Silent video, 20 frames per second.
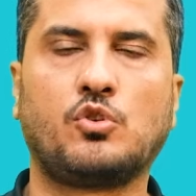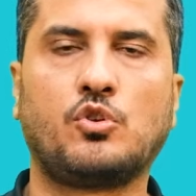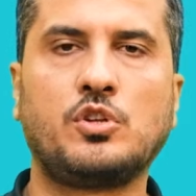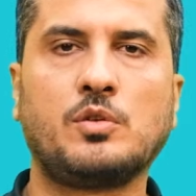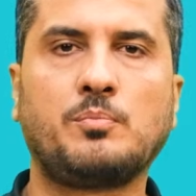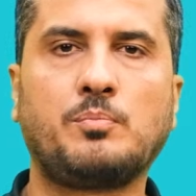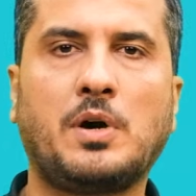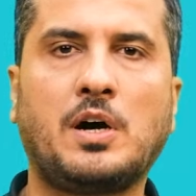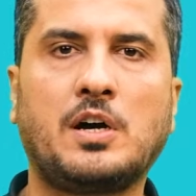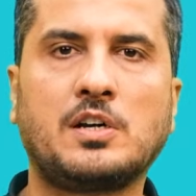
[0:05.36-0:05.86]

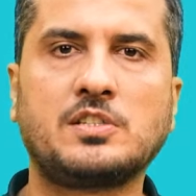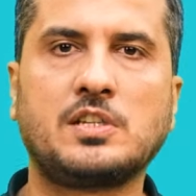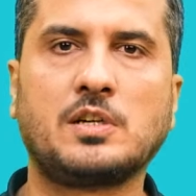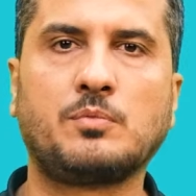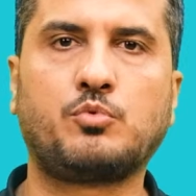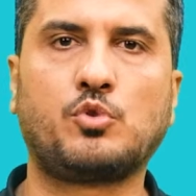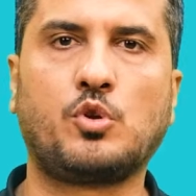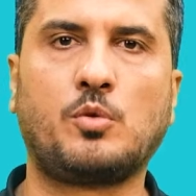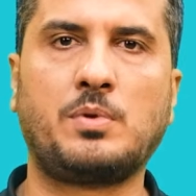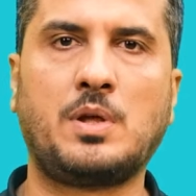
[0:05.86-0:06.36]
Kronik
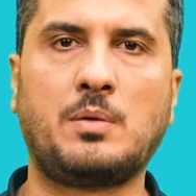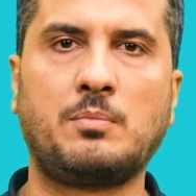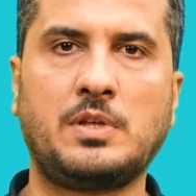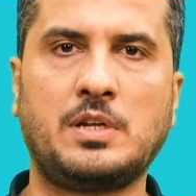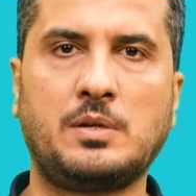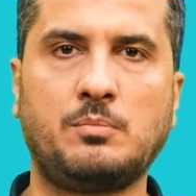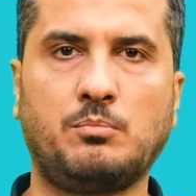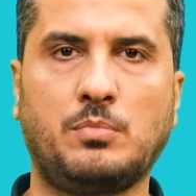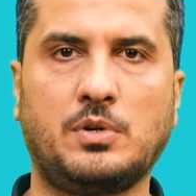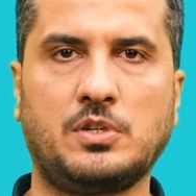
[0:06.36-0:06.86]
bağırsak
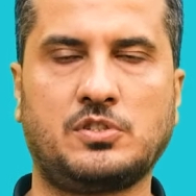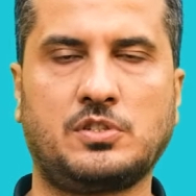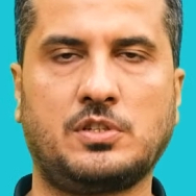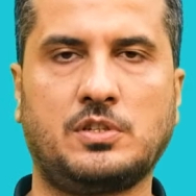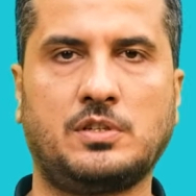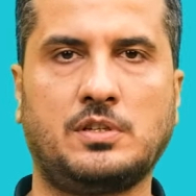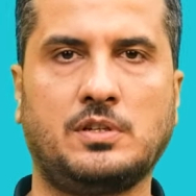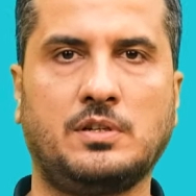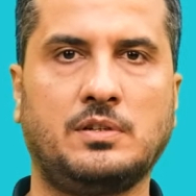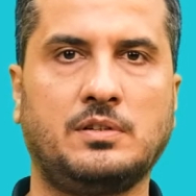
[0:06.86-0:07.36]
problemleri mi
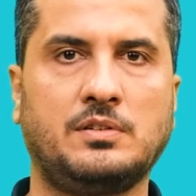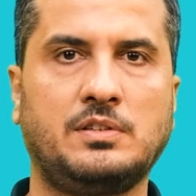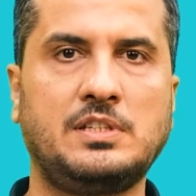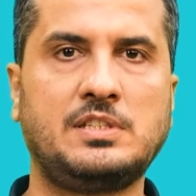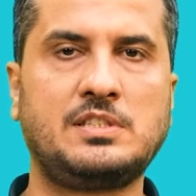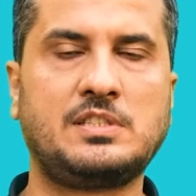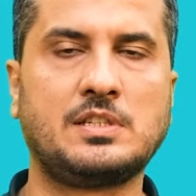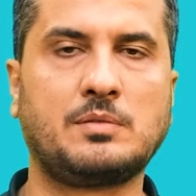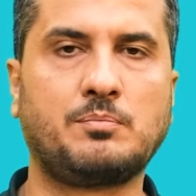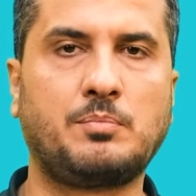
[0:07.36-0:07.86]
başladı?
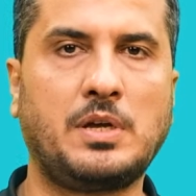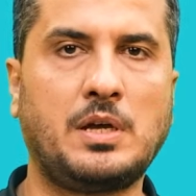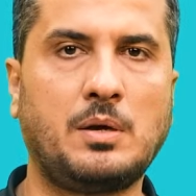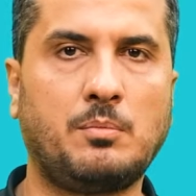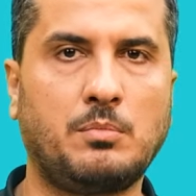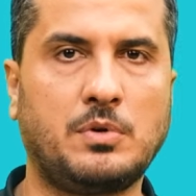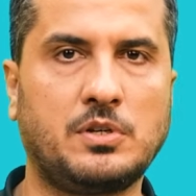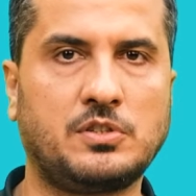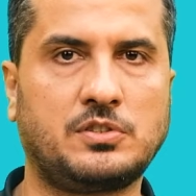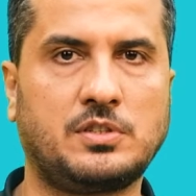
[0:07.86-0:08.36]
Diş sıkmaya
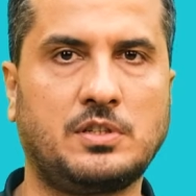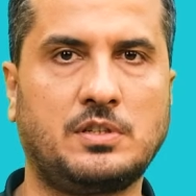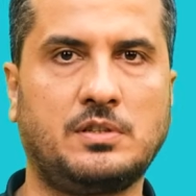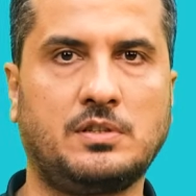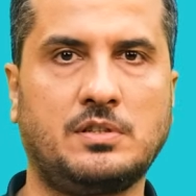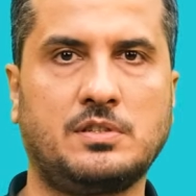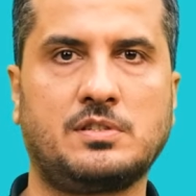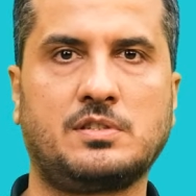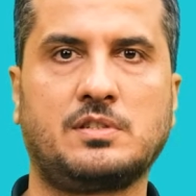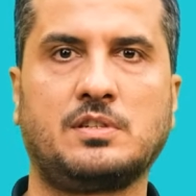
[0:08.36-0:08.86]
mı
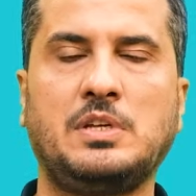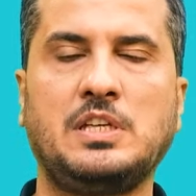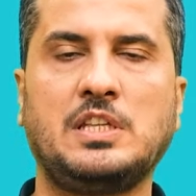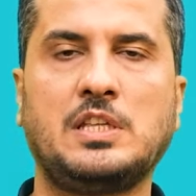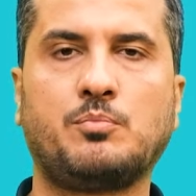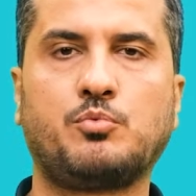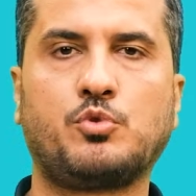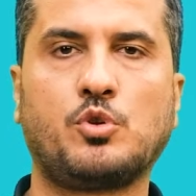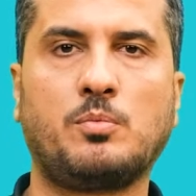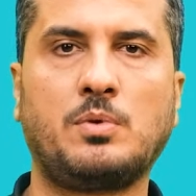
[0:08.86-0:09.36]
başladınız?
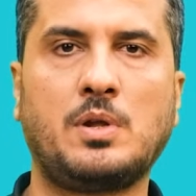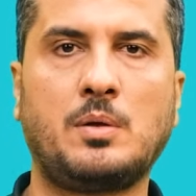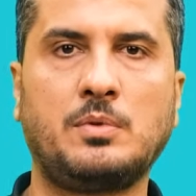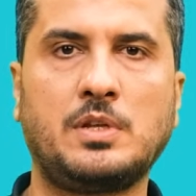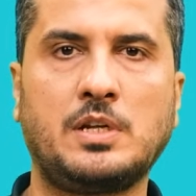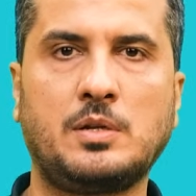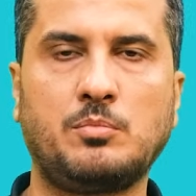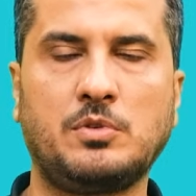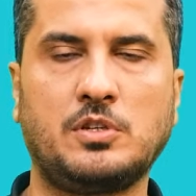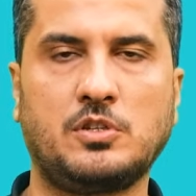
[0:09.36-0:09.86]
Mide
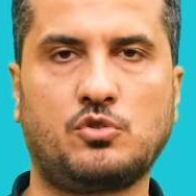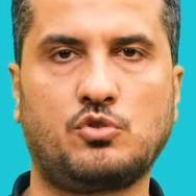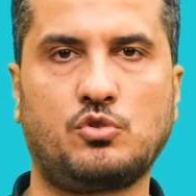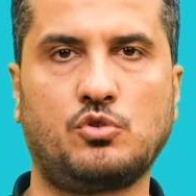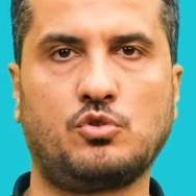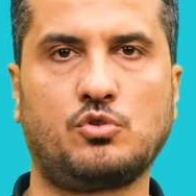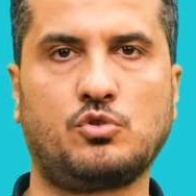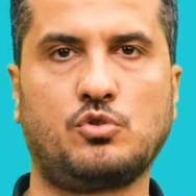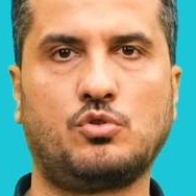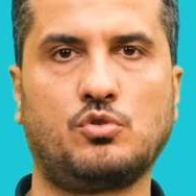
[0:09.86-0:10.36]
problemleri mi
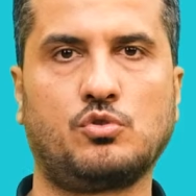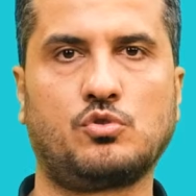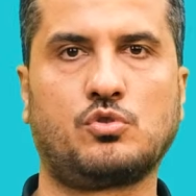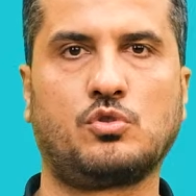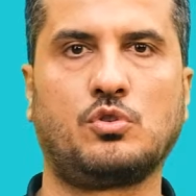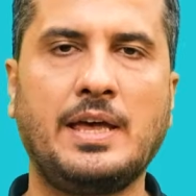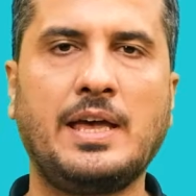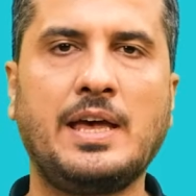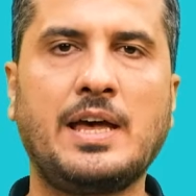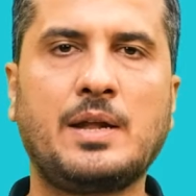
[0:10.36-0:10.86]
yaşıyorsunuz?
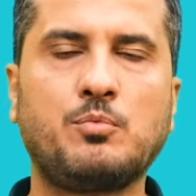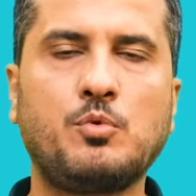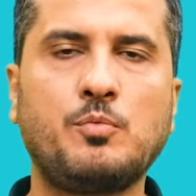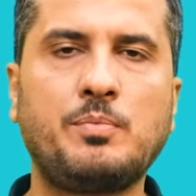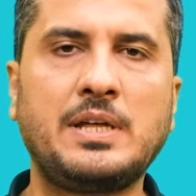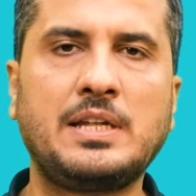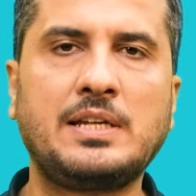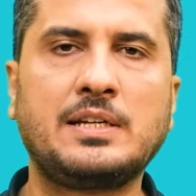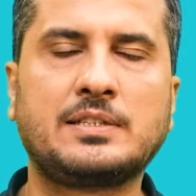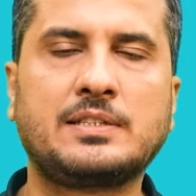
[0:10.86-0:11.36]
Eğer bu
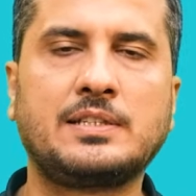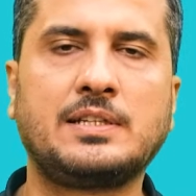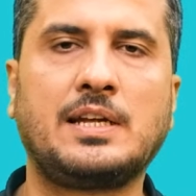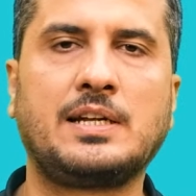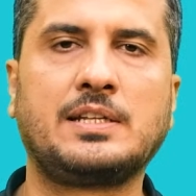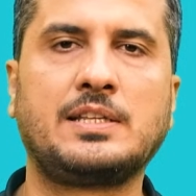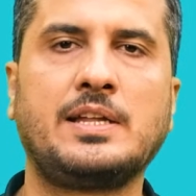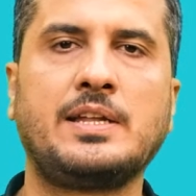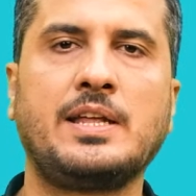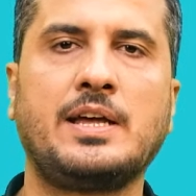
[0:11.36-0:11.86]

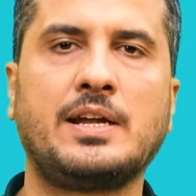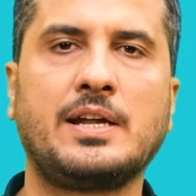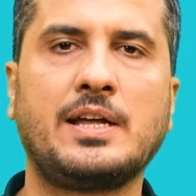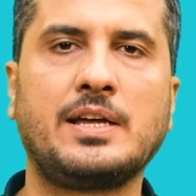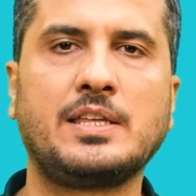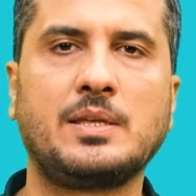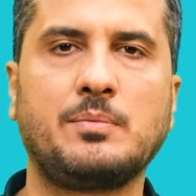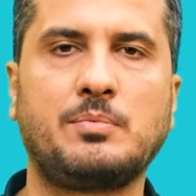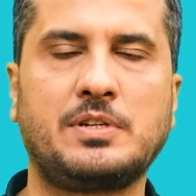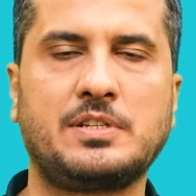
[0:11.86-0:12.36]
belirtilerden
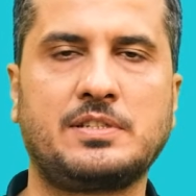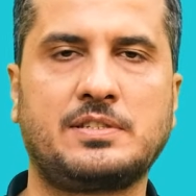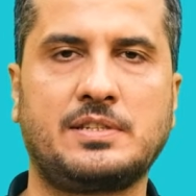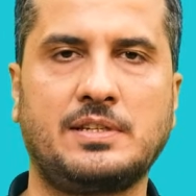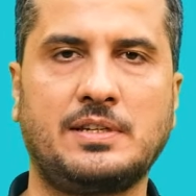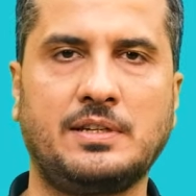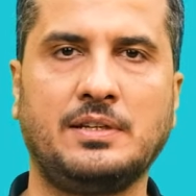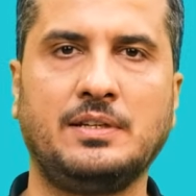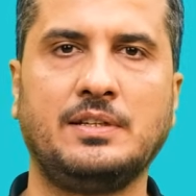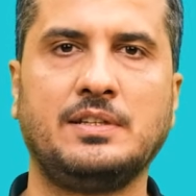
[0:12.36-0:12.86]
herhangi
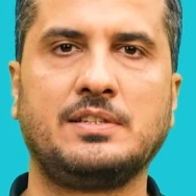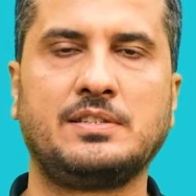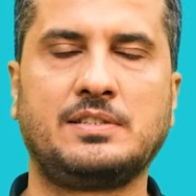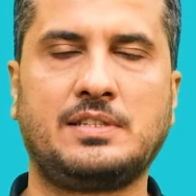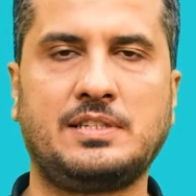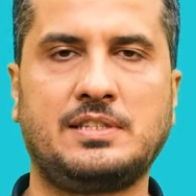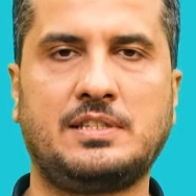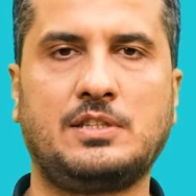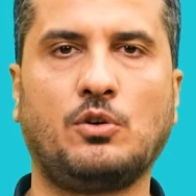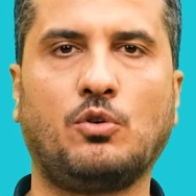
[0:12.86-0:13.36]
birisi
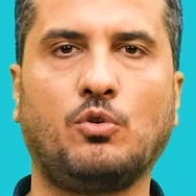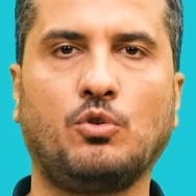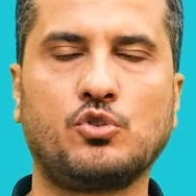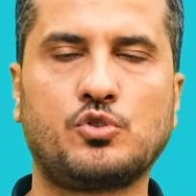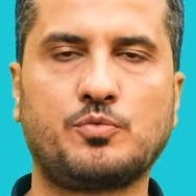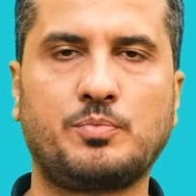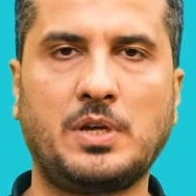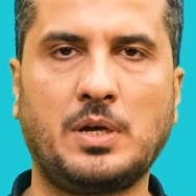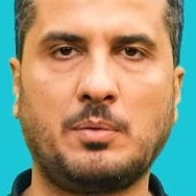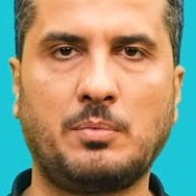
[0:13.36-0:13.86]
sizde
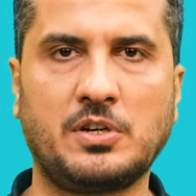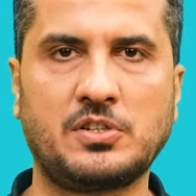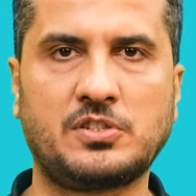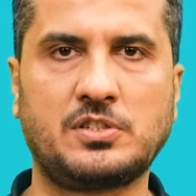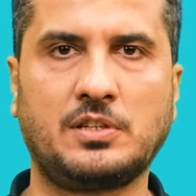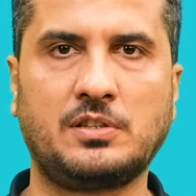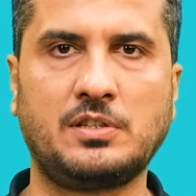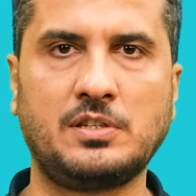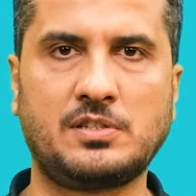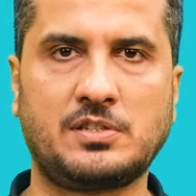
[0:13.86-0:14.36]
oluşmaya
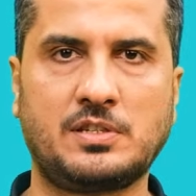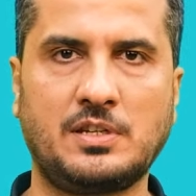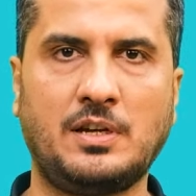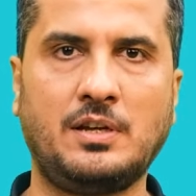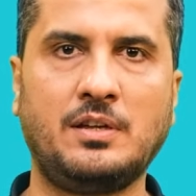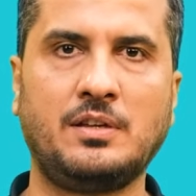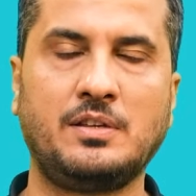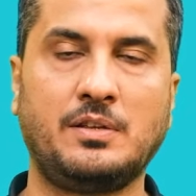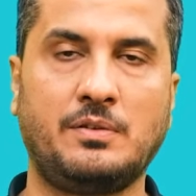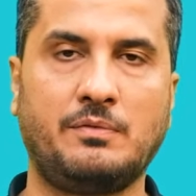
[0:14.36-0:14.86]
başladıysa